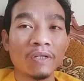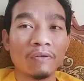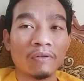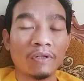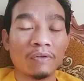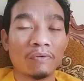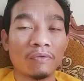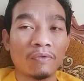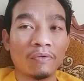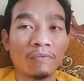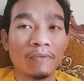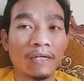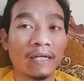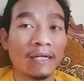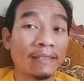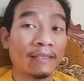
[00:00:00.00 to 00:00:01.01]
kurikulum
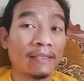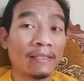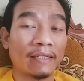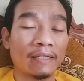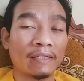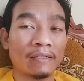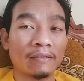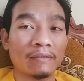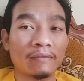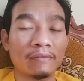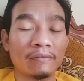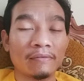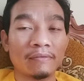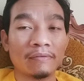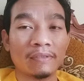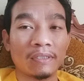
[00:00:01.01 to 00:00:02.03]
KHT gitu.
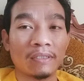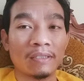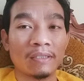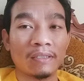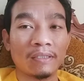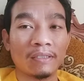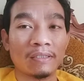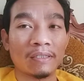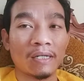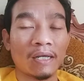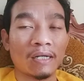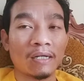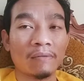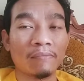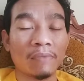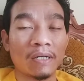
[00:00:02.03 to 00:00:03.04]
Jadi
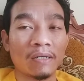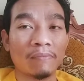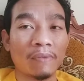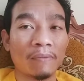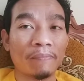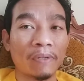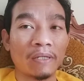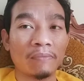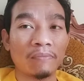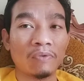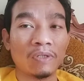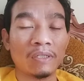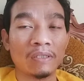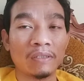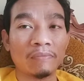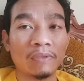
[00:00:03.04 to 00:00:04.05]
silakan bagi Bapak Ibu
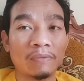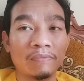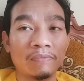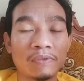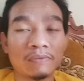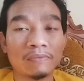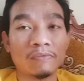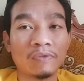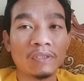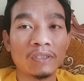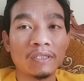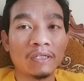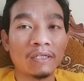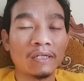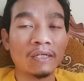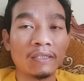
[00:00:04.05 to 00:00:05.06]
dan teman-teman semua
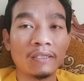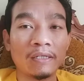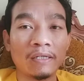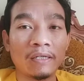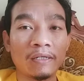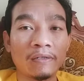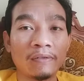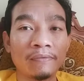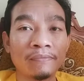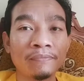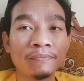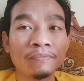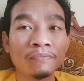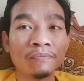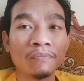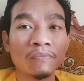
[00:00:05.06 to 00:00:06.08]
terkait dengan
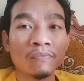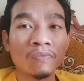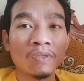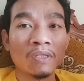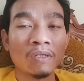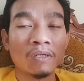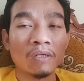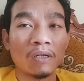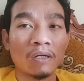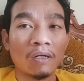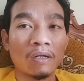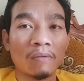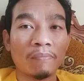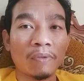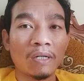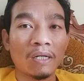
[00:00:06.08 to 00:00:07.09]
uh,
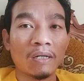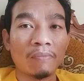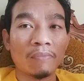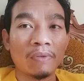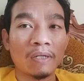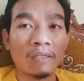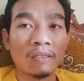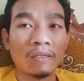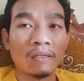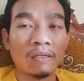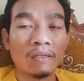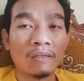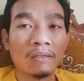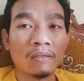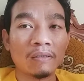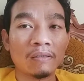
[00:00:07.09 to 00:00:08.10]
apa namanya
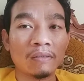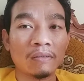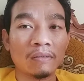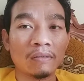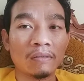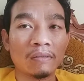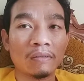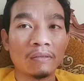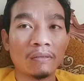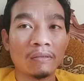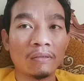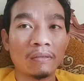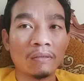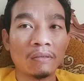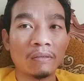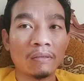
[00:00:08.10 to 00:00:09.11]

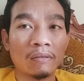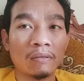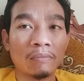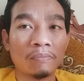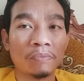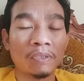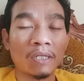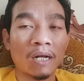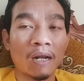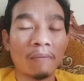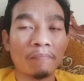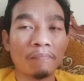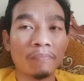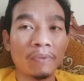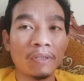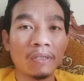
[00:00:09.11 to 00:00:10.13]
uh,
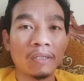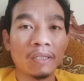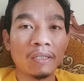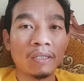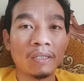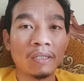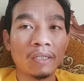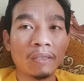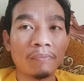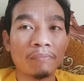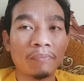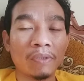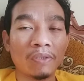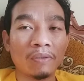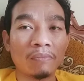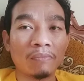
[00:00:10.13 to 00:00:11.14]
terapi
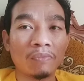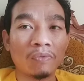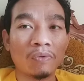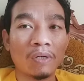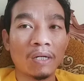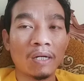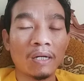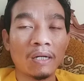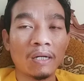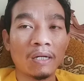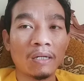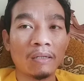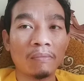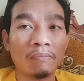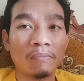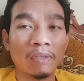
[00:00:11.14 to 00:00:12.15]

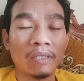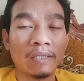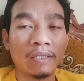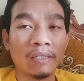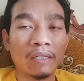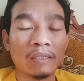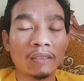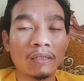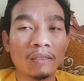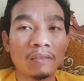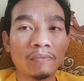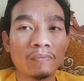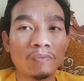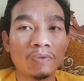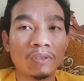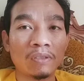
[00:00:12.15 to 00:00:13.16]
penyembuhan, meningkatkan
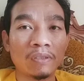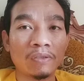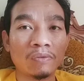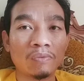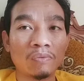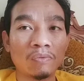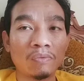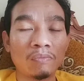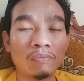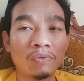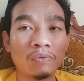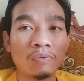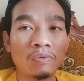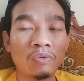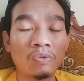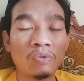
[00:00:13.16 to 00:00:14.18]
imunitas
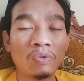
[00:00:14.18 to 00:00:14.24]
tubuh